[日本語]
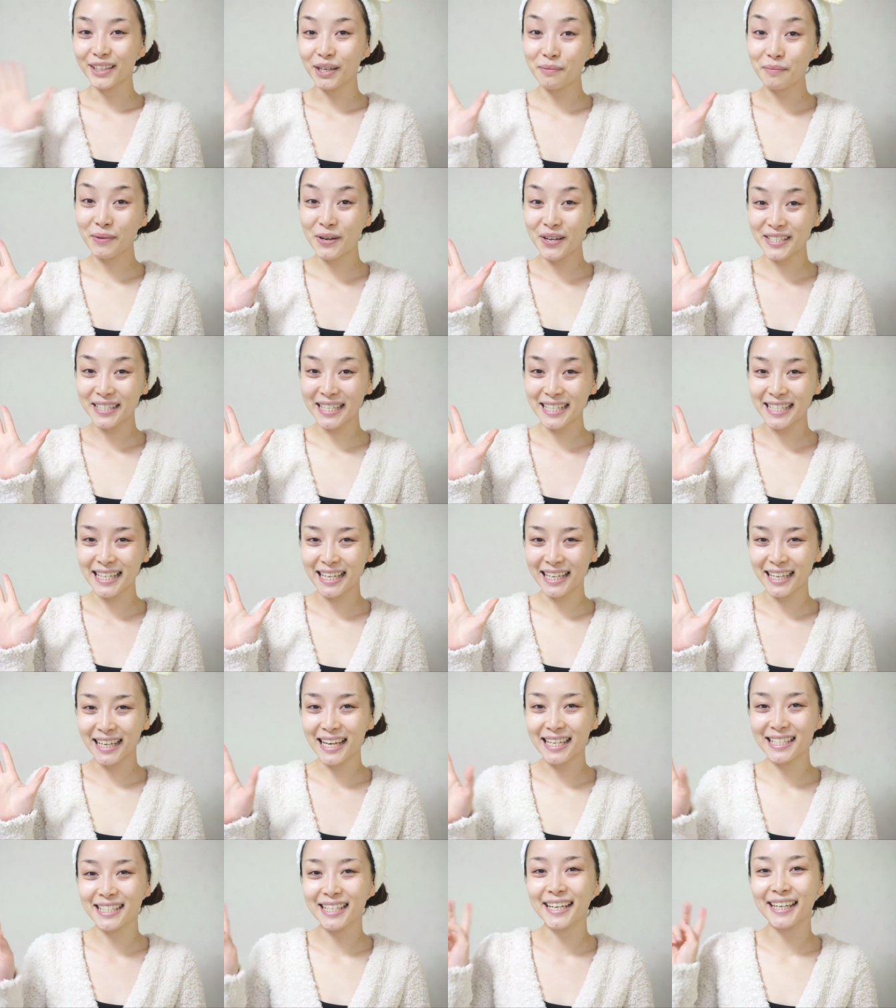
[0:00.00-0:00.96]
どうも、佐々
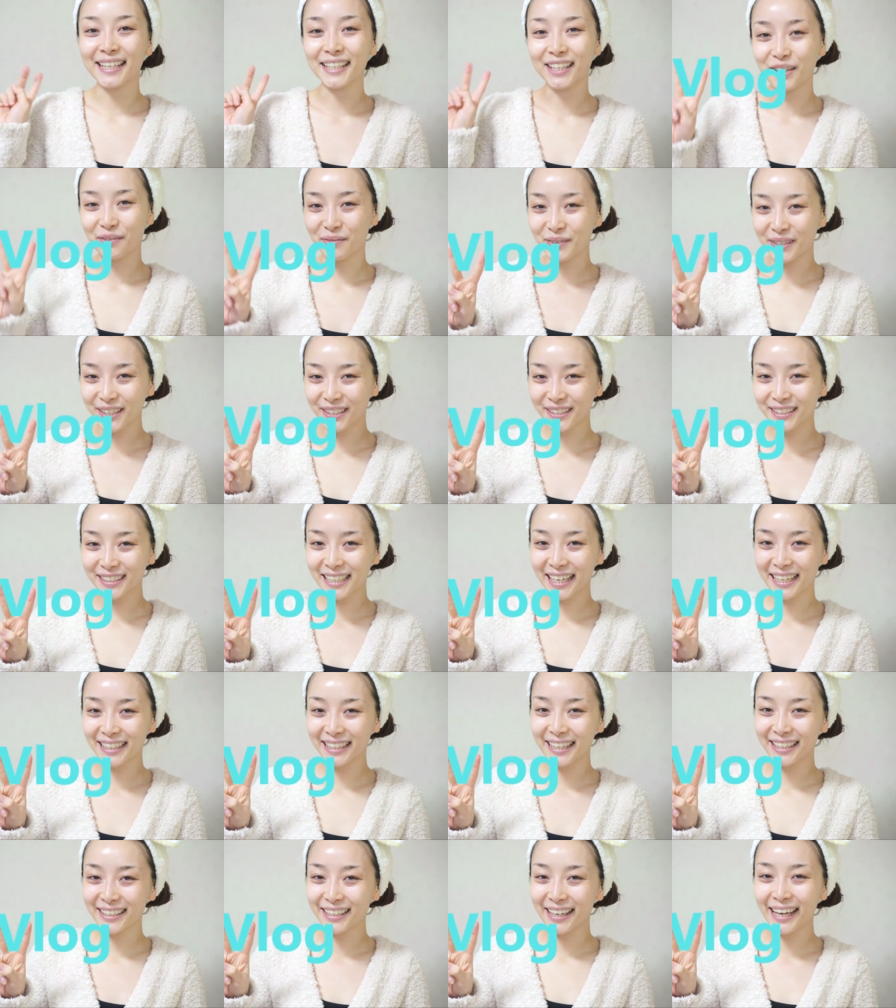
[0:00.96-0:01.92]
木朝日の
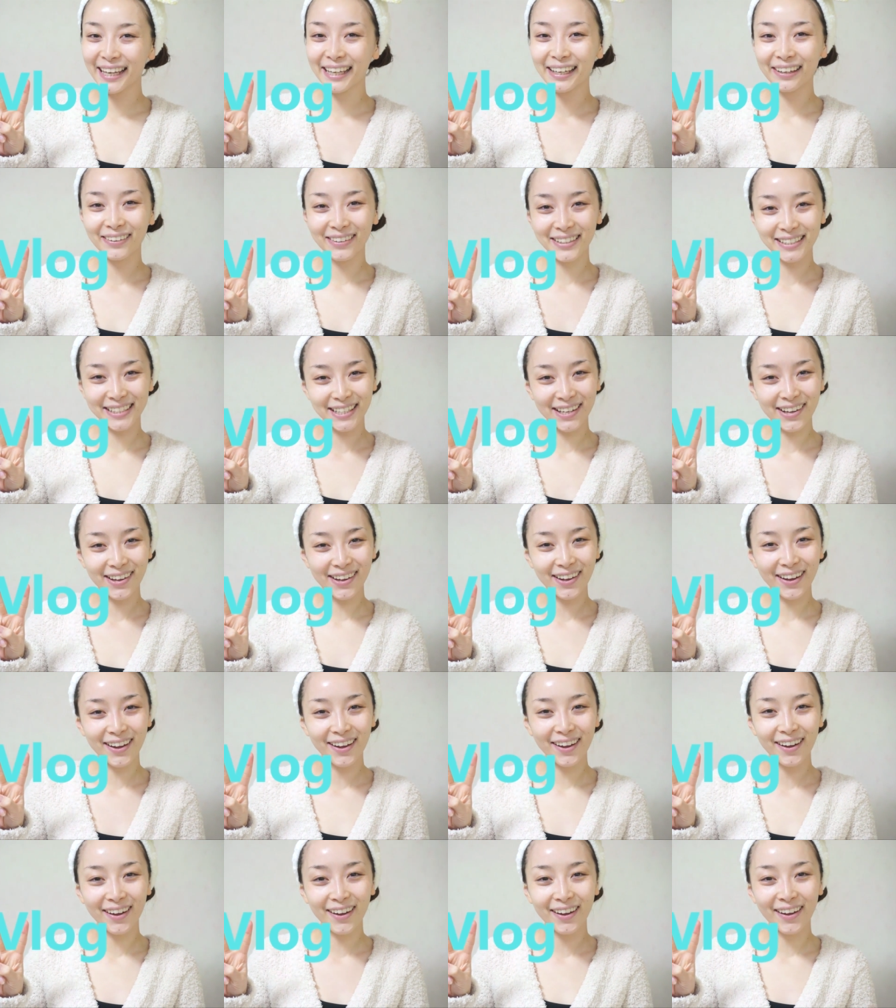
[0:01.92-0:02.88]
ビログチャンネルへようこそ
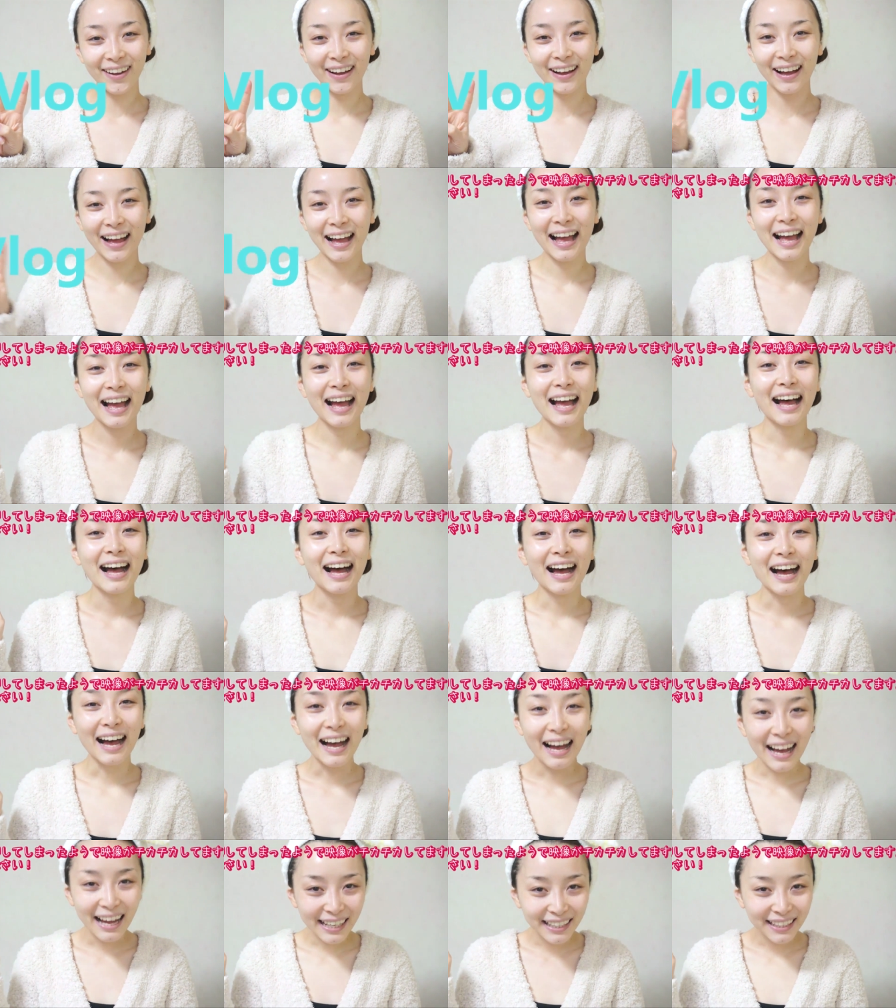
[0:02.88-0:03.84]
は
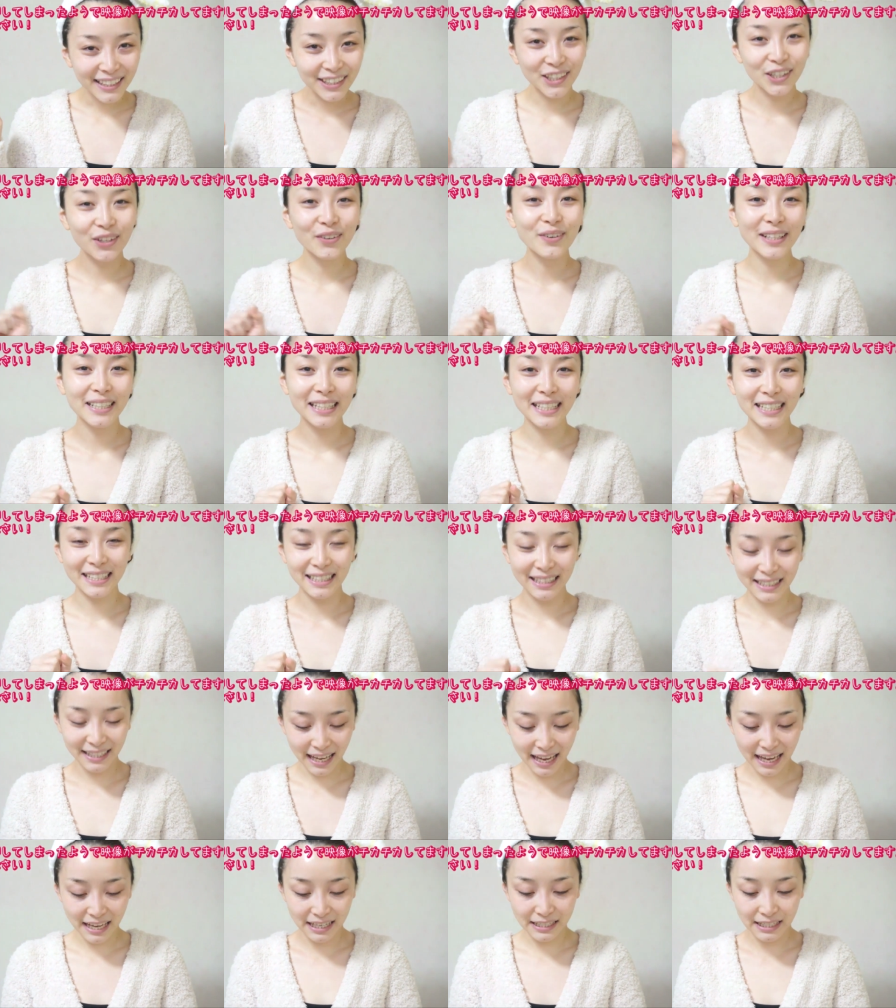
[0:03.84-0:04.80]
い、今日はです
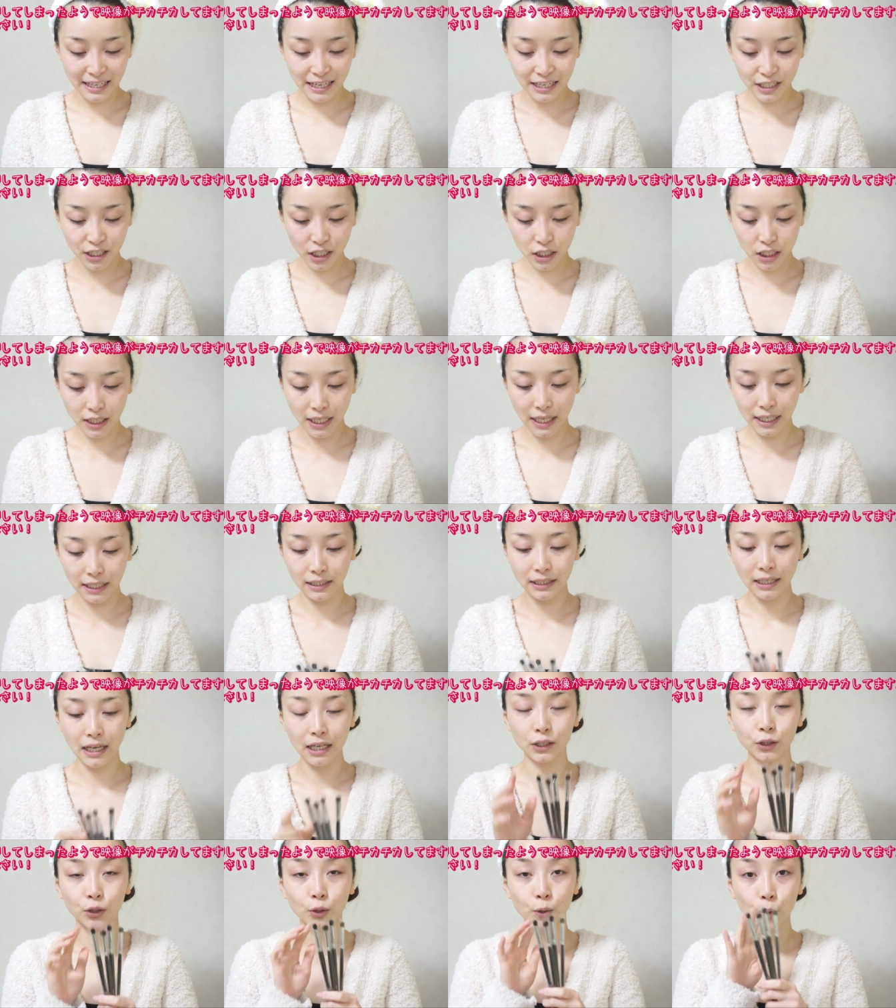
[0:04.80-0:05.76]
ね、先日やっ
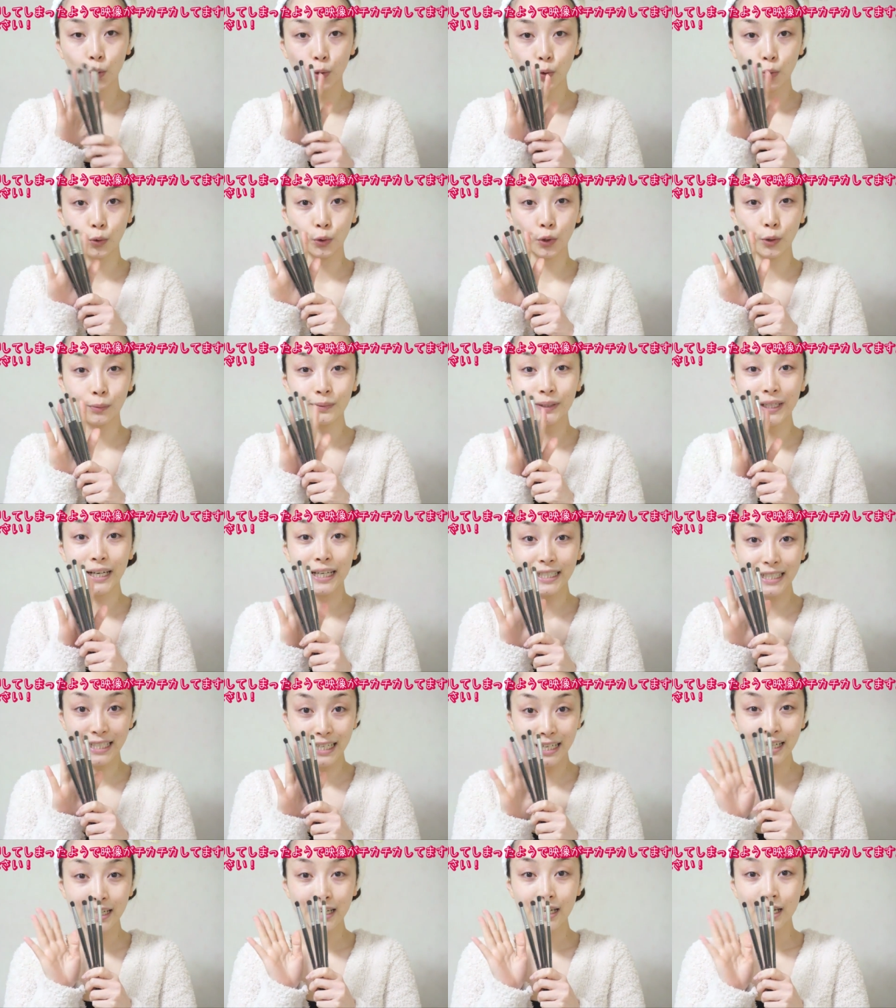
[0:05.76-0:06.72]
たあの、この
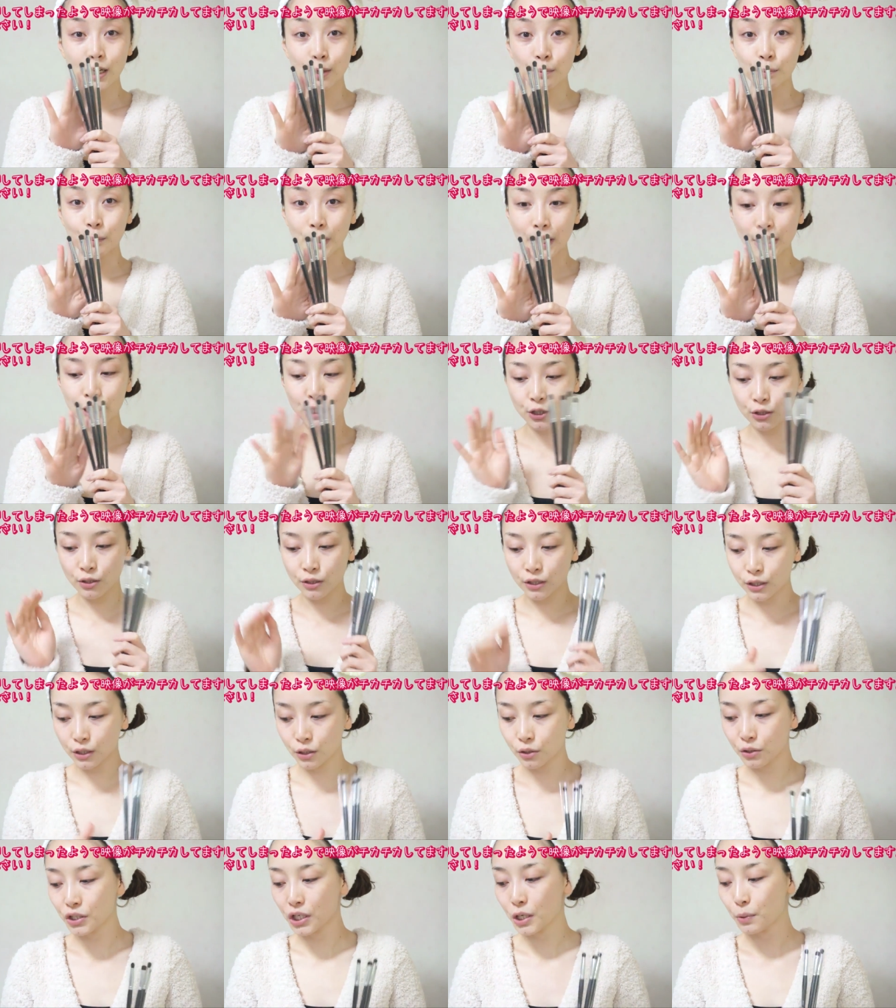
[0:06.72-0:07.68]
ブラシ、ブラシの視
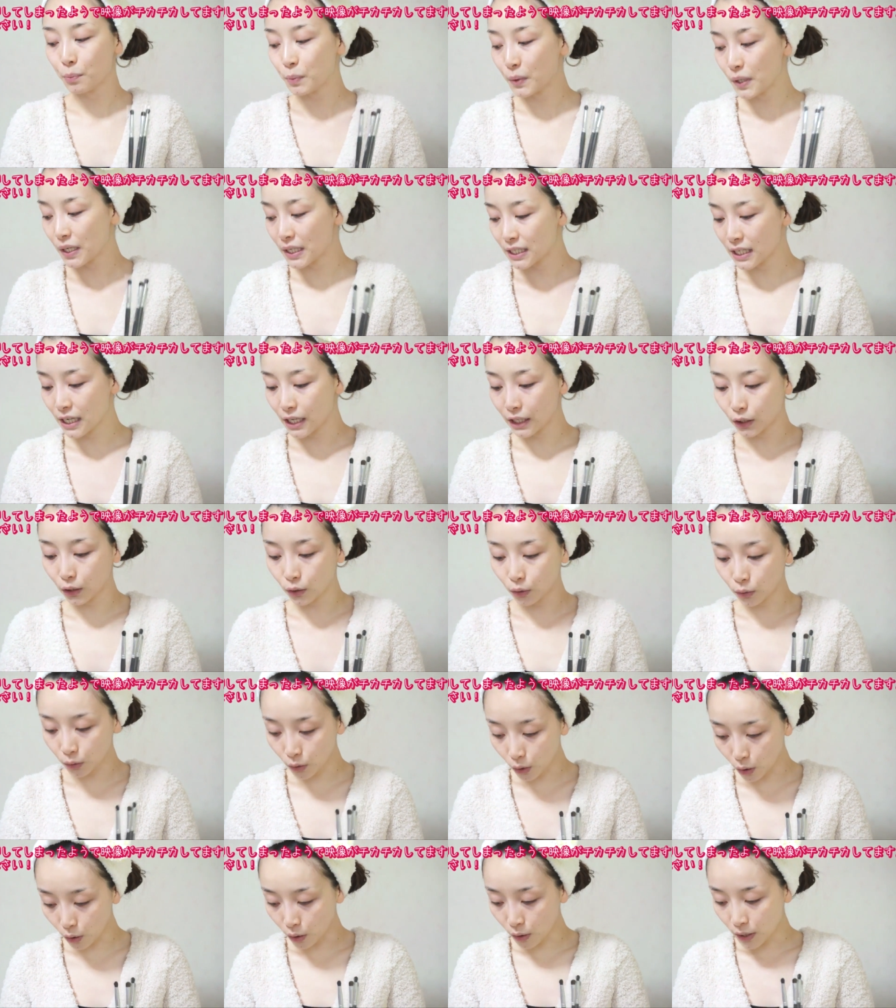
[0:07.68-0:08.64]
聴者プレゼント
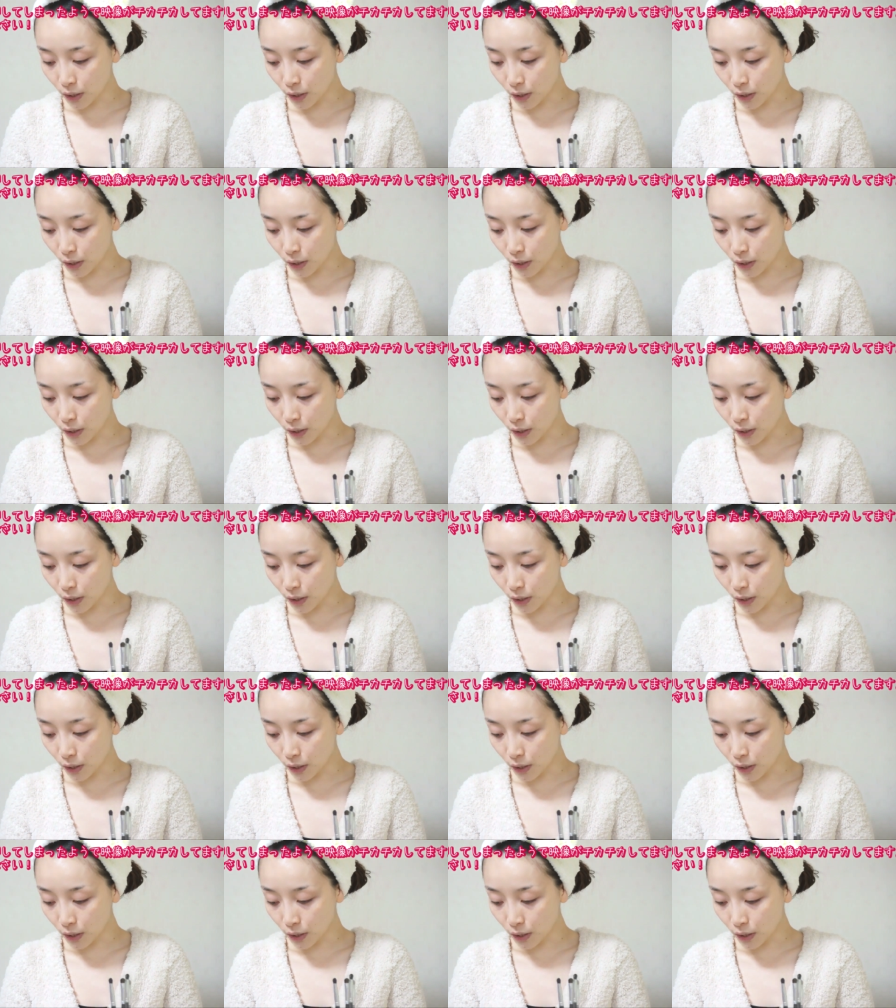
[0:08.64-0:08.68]
の、